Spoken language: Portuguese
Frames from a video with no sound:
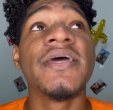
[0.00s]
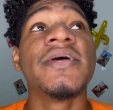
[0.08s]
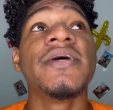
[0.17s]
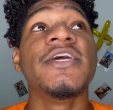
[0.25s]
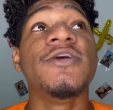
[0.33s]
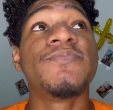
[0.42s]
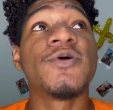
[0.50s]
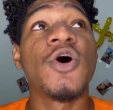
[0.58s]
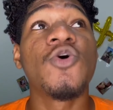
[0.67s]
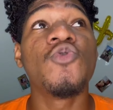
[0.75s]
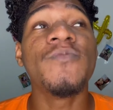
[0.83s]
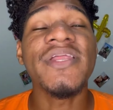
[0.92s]
E por
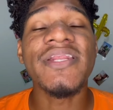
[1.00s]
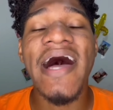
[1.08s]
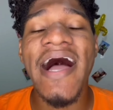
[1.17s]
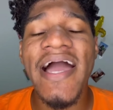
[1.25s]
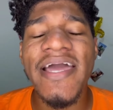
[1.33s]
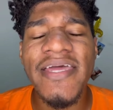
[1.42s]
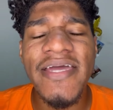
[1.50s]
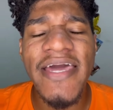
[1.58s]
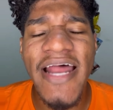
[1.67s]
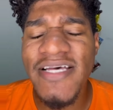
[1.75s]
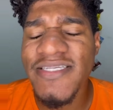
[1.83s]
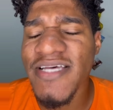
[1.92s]
algum milagre,
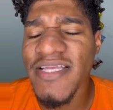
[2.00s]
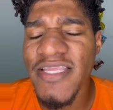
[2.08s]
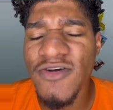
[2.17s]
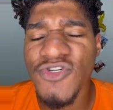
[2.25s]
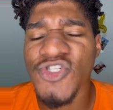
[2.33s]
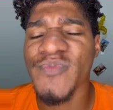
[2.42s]
graças a Deus, gente,